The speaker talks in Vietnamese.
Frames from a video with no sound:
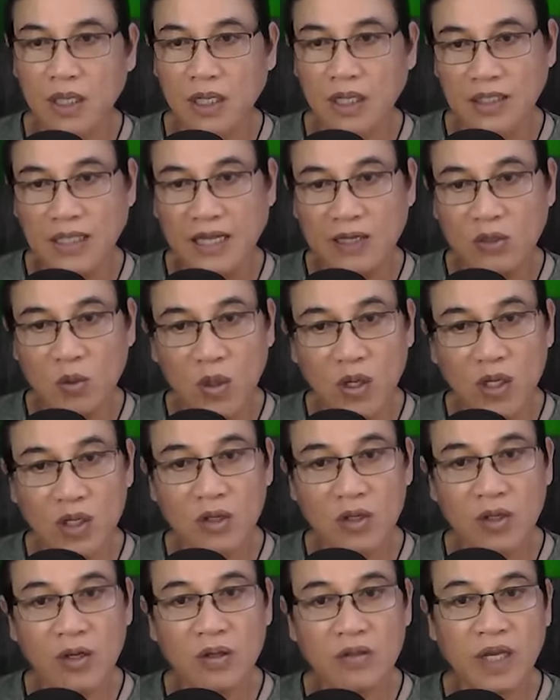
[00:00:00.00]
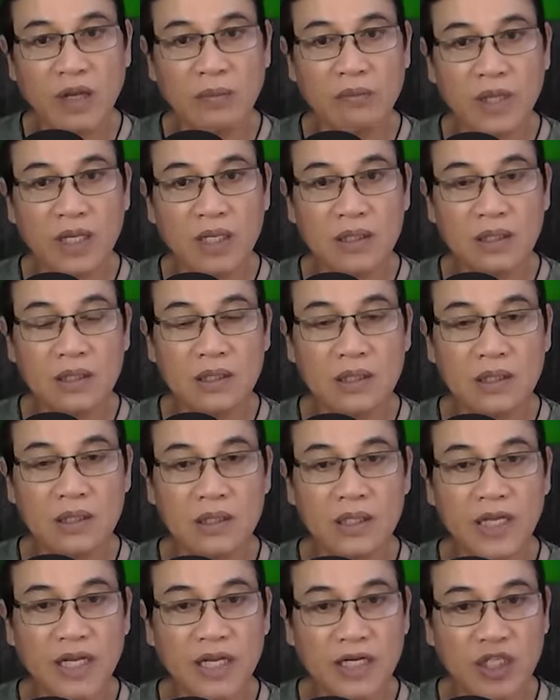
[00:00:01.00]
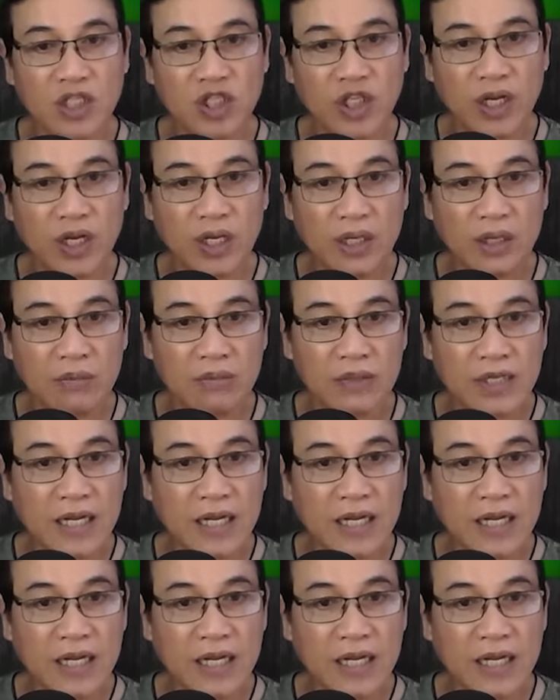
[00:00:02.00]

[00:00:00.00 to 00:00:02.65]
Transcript: Thành Quân có nói cho em biết đê en gi